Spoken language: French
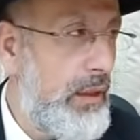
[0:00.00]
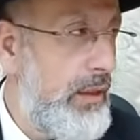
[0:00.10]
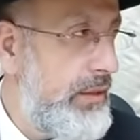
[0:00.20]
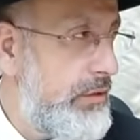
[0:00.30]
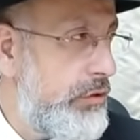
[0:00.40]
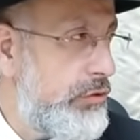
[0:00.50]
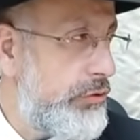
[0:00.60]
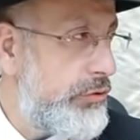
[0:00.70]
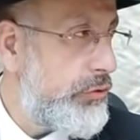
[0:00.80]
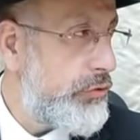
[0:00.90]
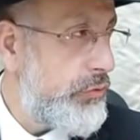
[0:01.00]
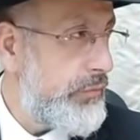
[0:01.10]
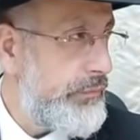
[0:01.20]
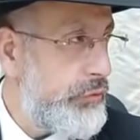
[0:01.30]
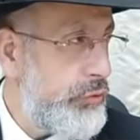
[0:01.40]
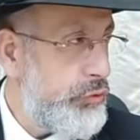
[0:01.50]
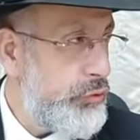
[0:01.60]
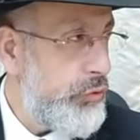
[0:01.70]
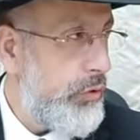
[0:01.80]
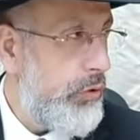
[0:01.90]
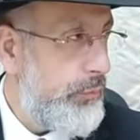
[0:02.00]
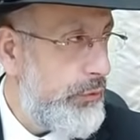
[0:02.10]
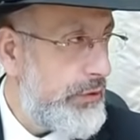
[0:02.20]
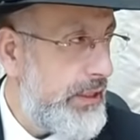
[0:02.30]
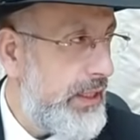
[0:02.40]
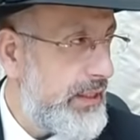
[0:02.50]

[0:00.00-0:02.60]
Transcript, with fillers: les anges se sont toujours opposés à la